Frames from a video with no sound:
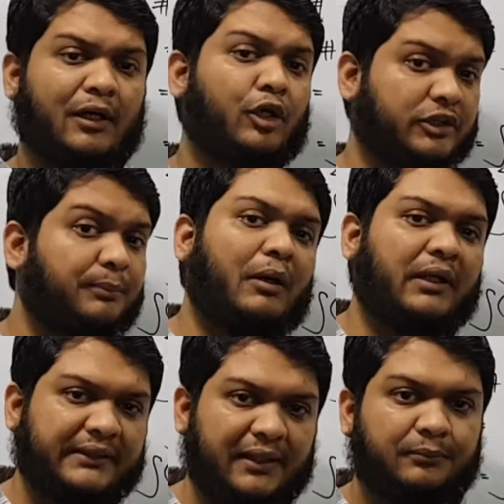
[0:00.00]
কস পাওয়া
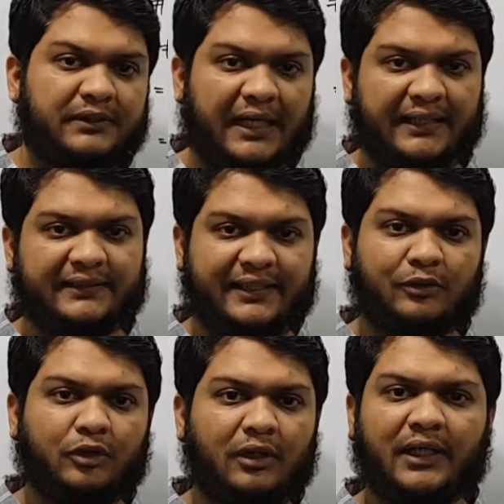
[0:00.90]
যায় সাইন এক্সকে ইউ
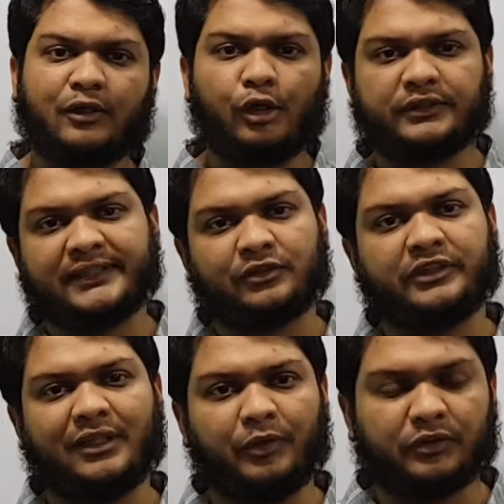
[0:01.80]
ধরলে কস এক্স হয়ে
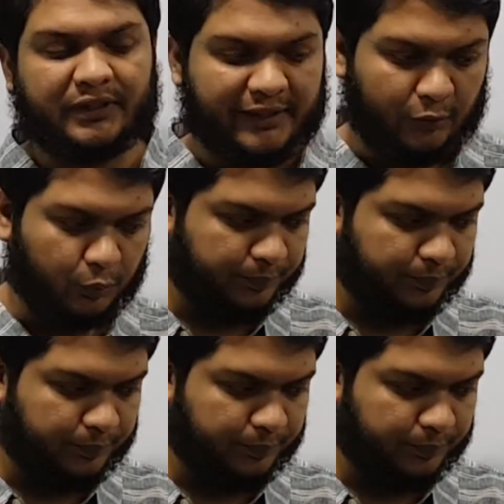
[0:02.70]
যাবে হচ্ছে ডিউ